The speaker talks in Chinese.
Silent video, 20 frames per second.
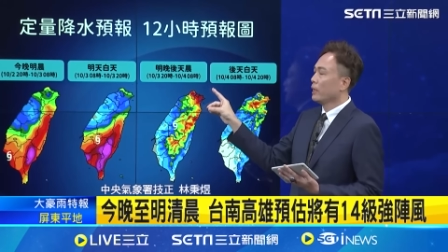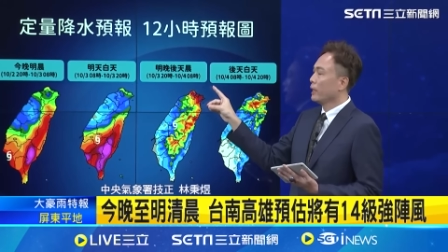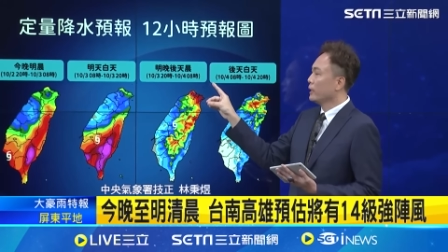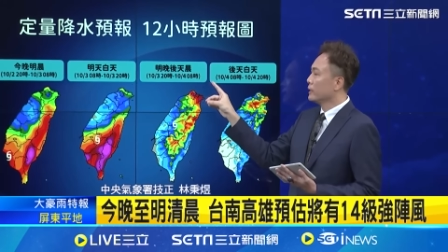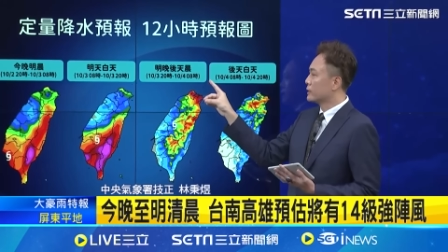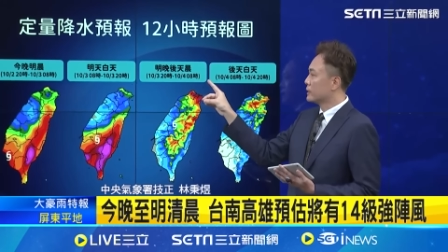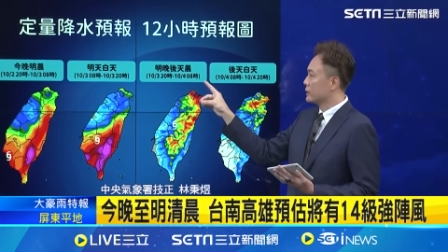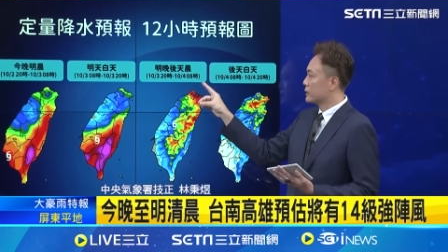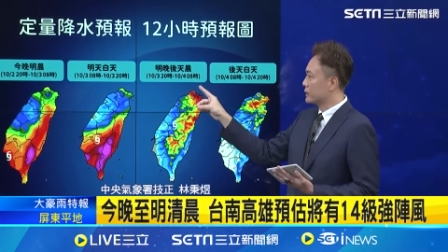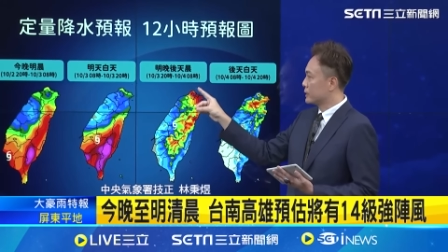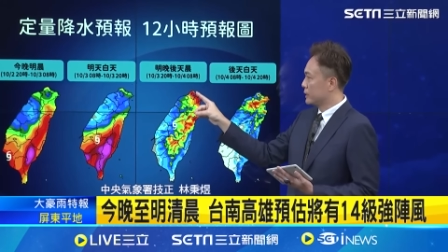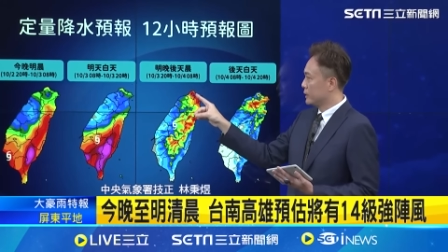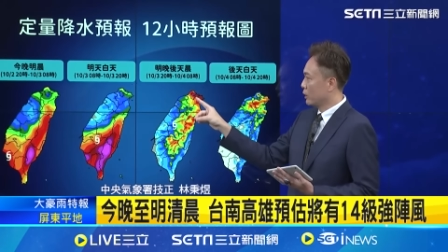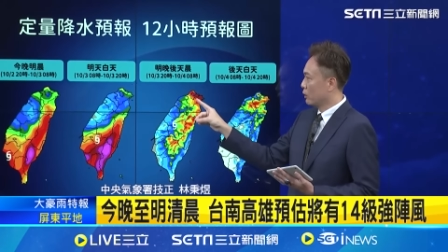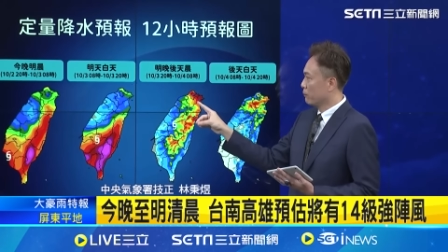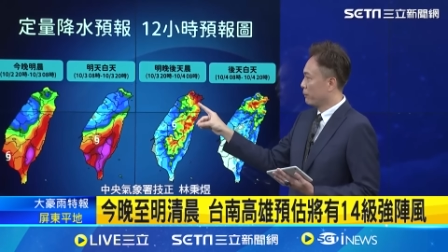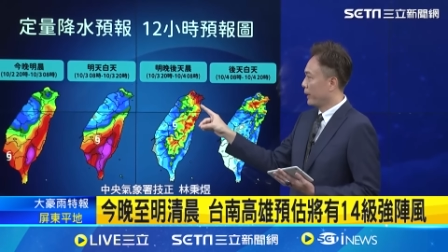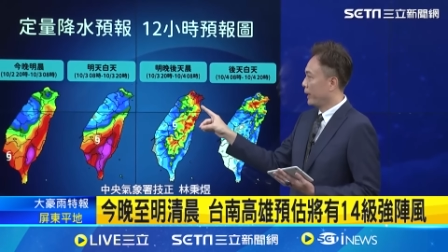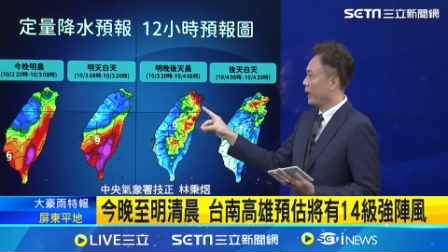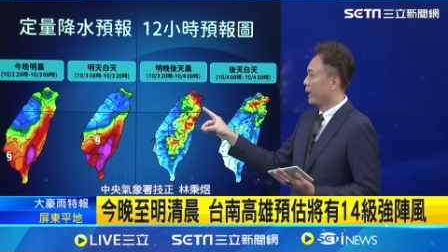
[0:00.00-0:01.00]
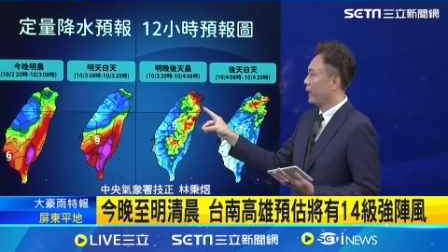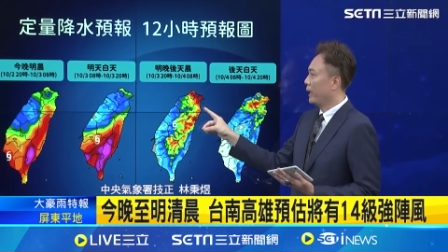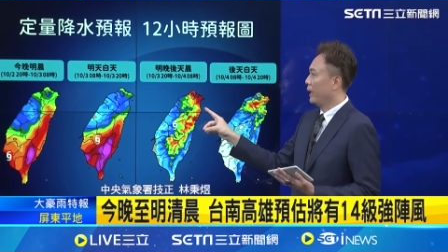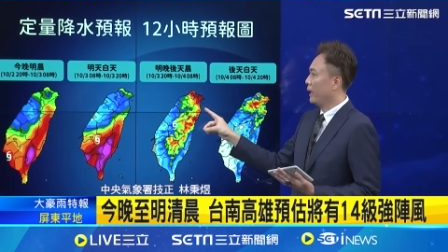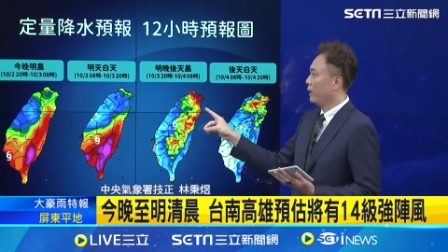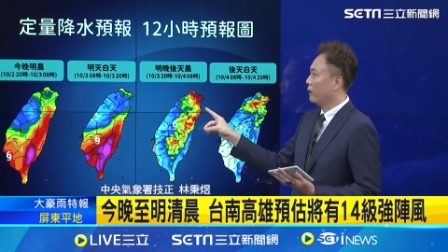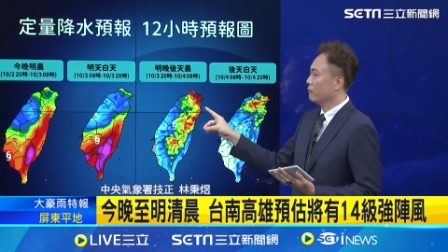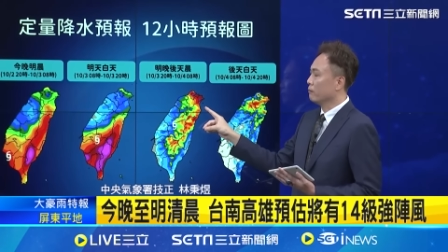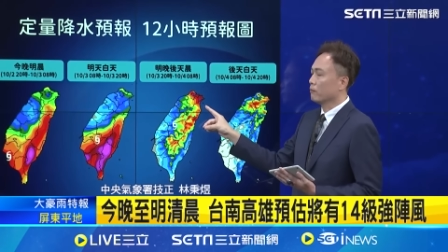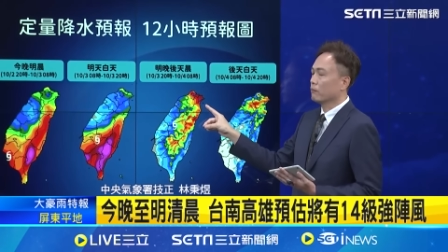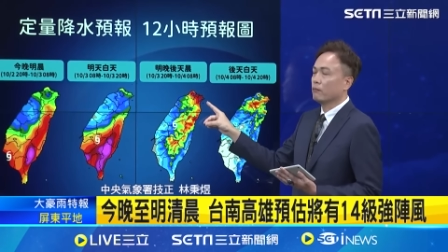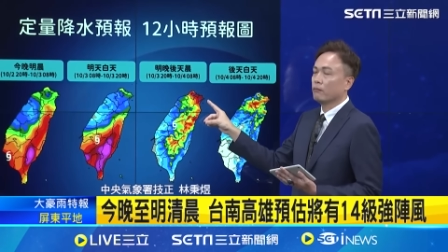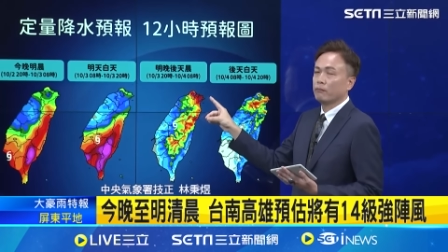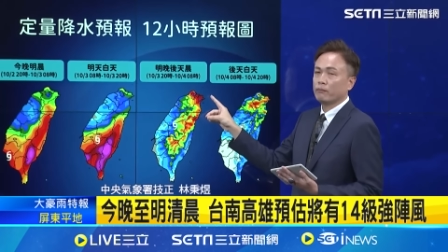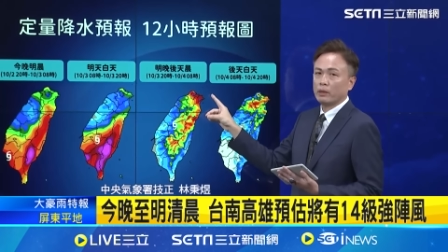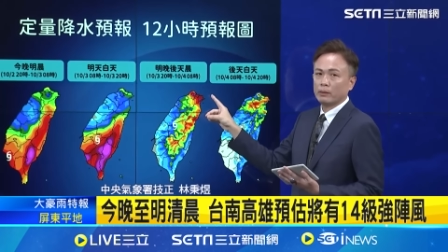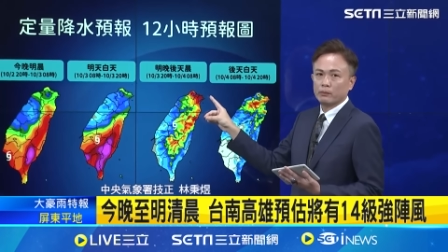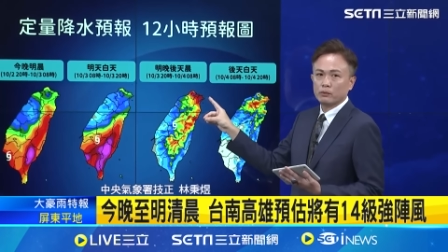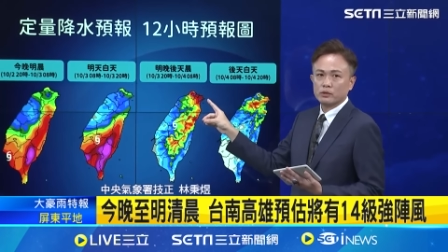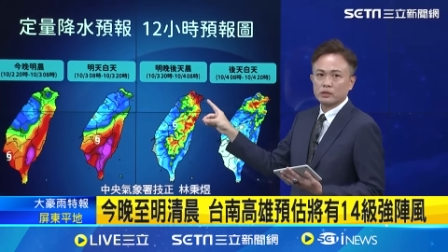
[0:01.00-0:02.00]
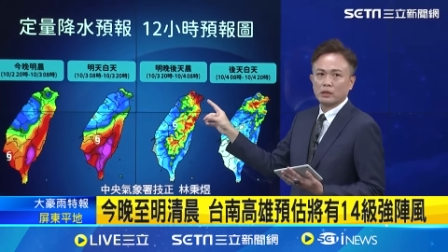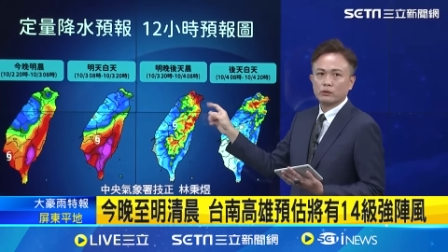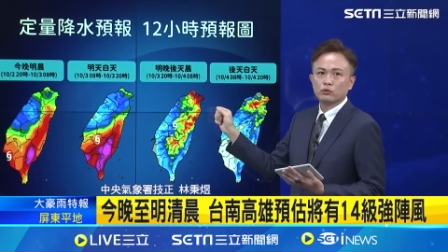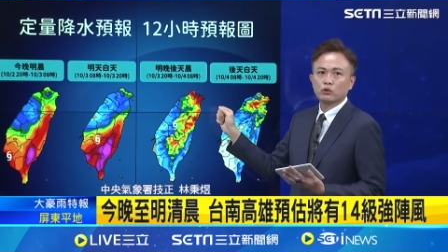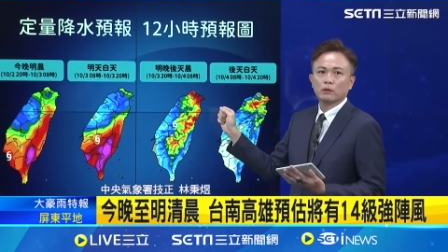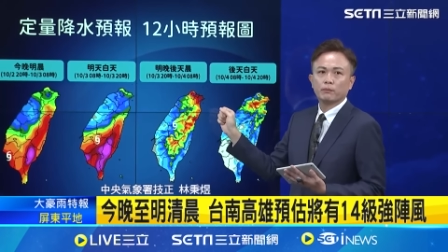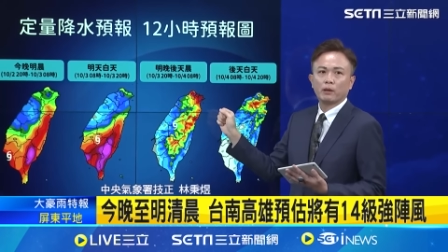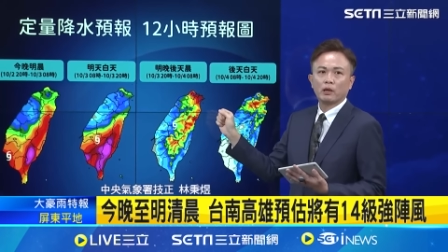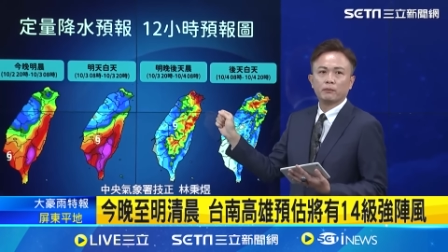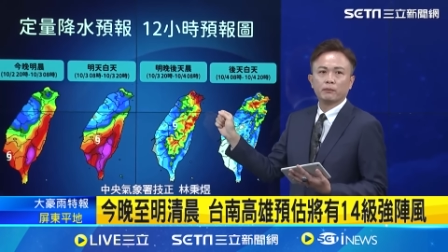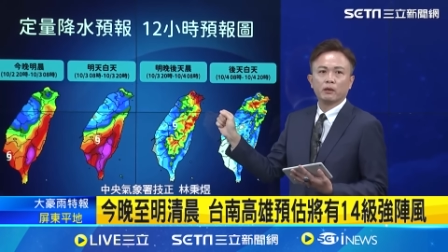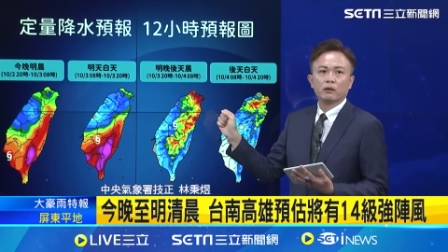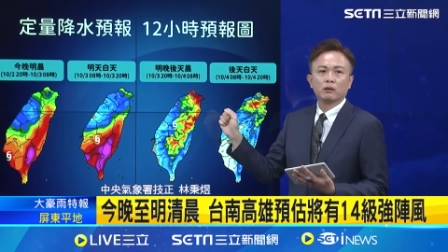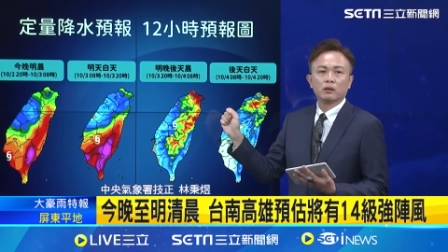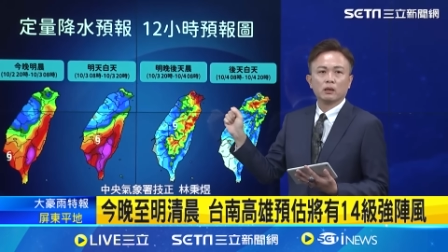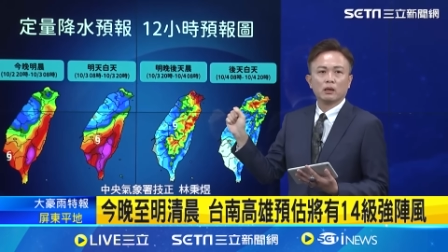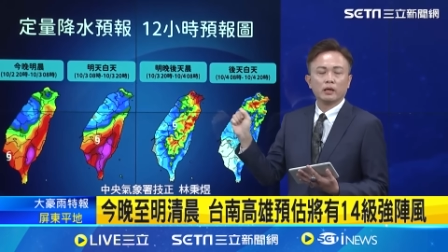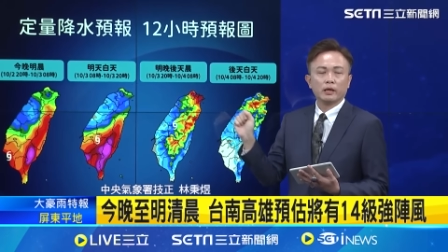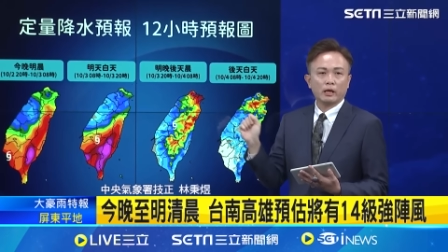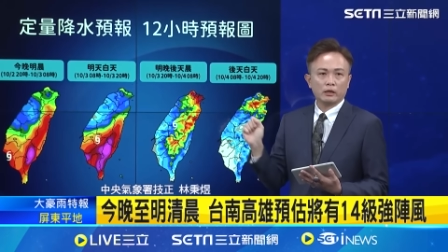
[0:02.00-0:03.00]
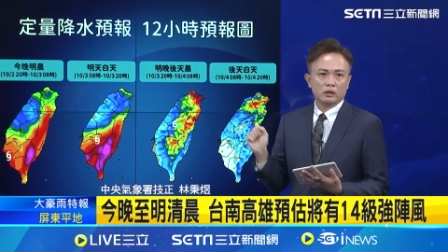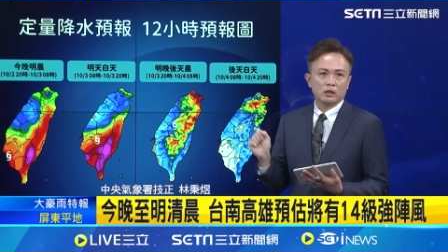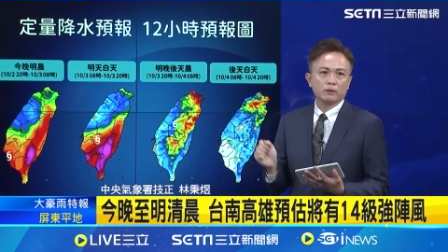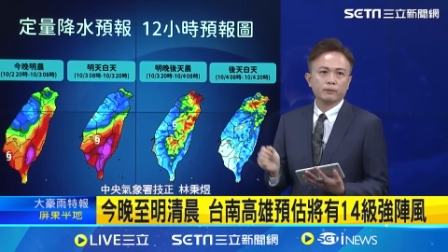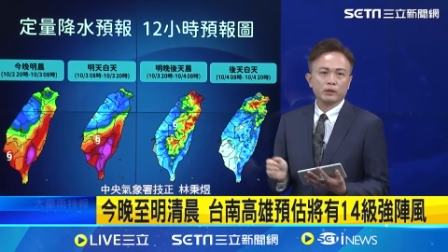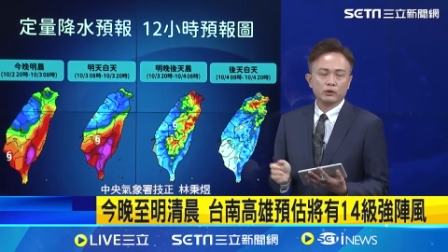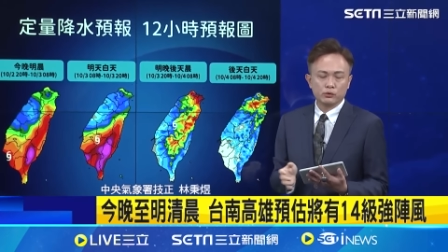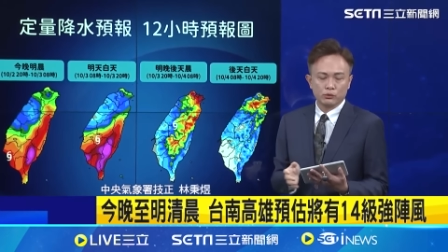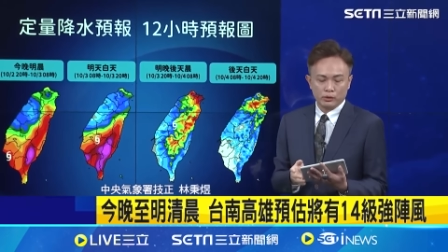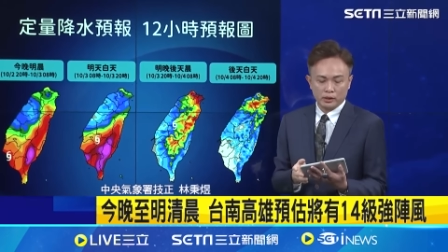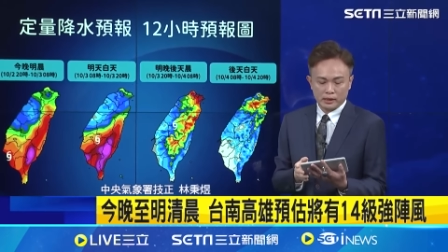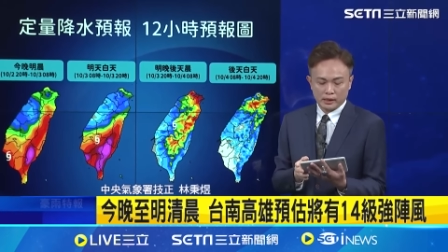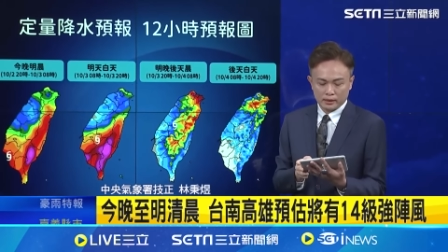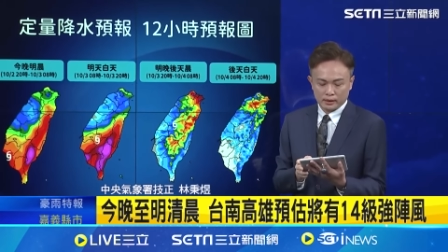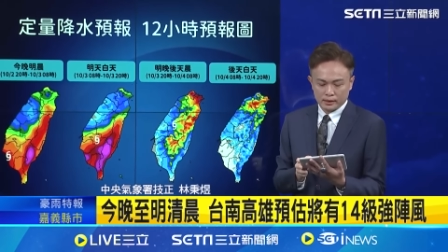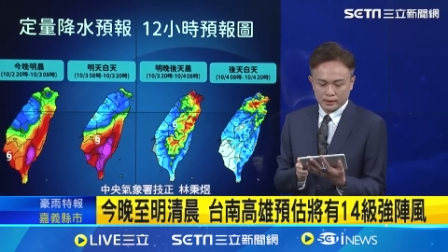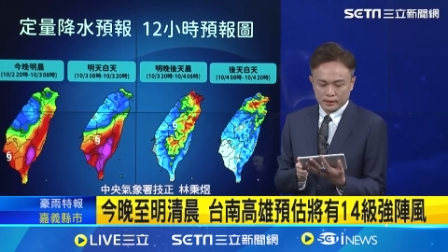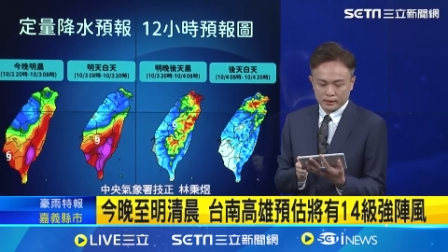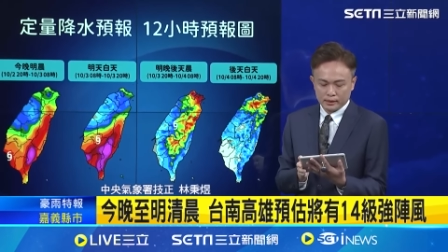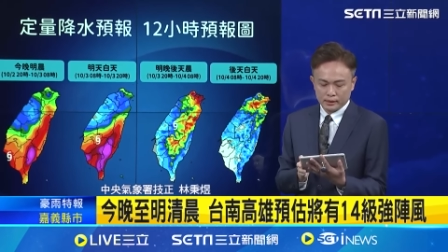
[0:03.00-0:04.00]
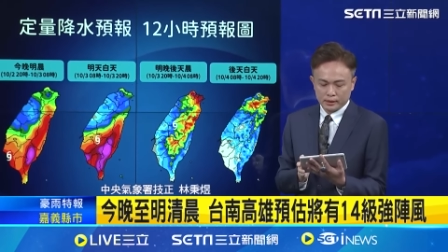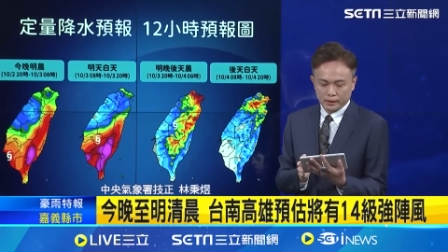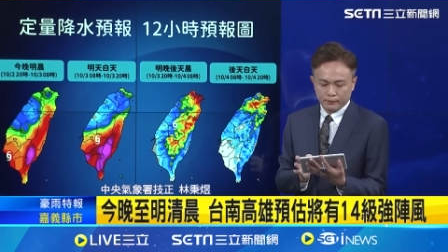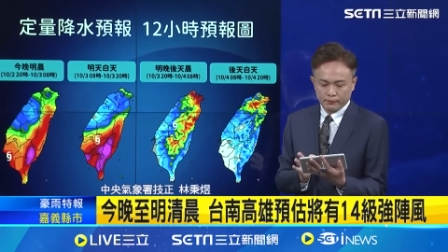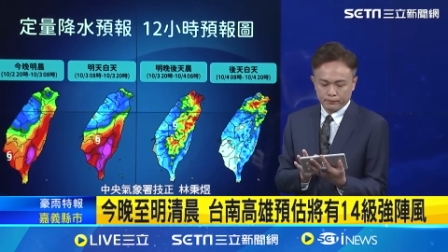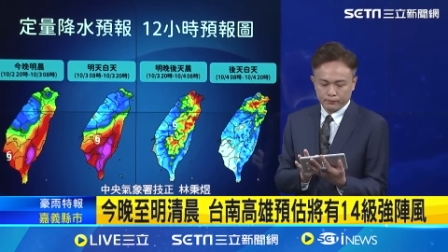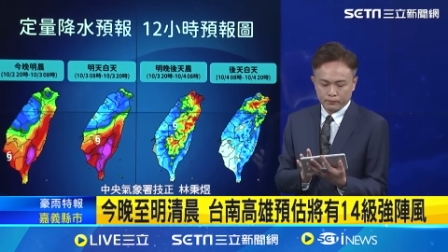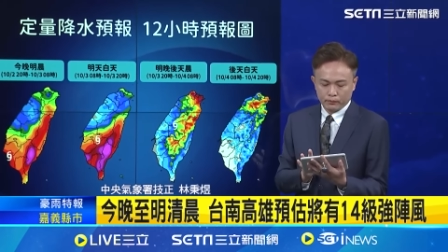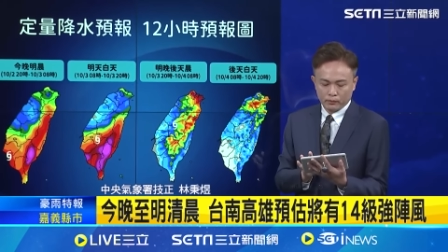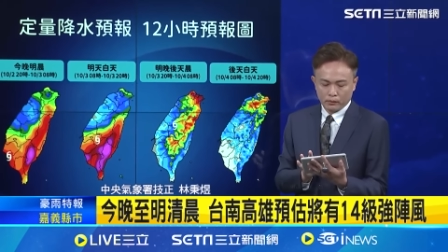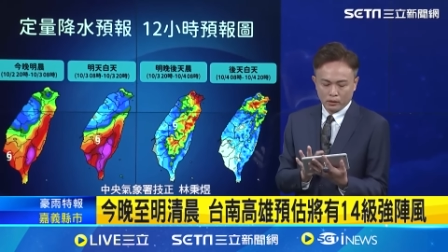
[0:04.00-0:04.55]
因此吉隆北海岸北部山区的朋友们要特别注意这样的情形。